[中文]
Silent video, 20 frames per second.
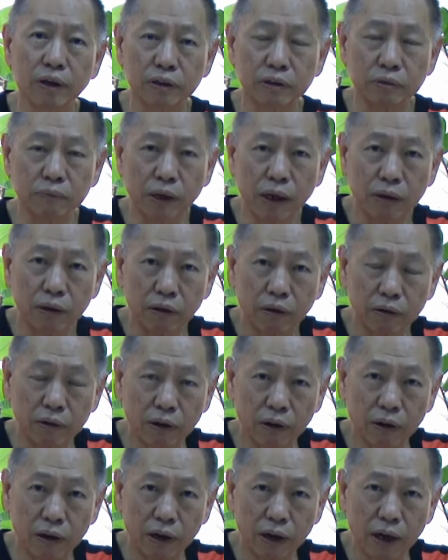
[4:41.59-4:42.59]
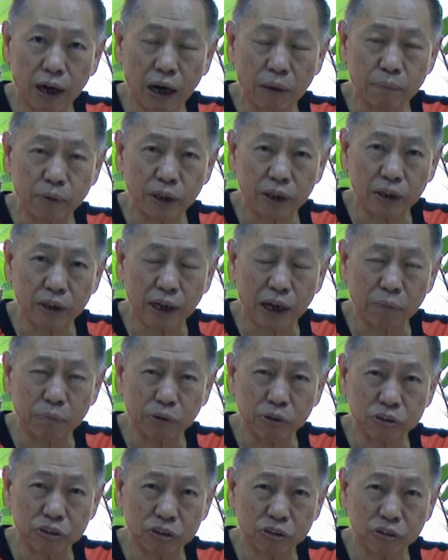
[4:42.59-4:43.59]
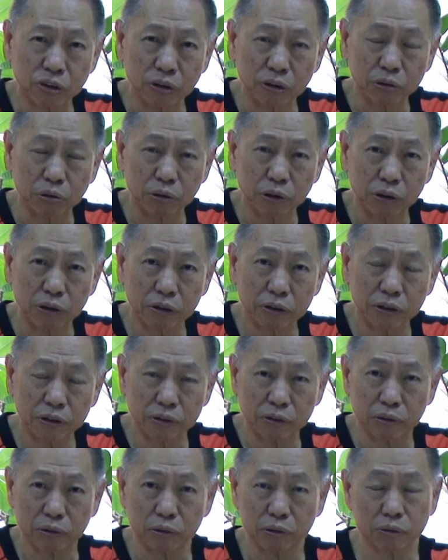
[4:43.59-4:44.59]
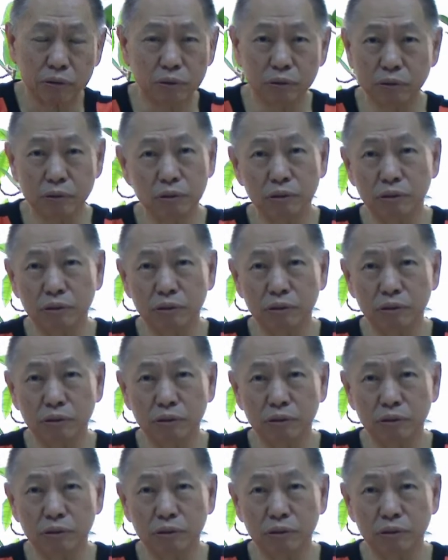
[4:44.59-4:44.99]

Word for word: 即摆熊熊啊袂来不及撤退，你着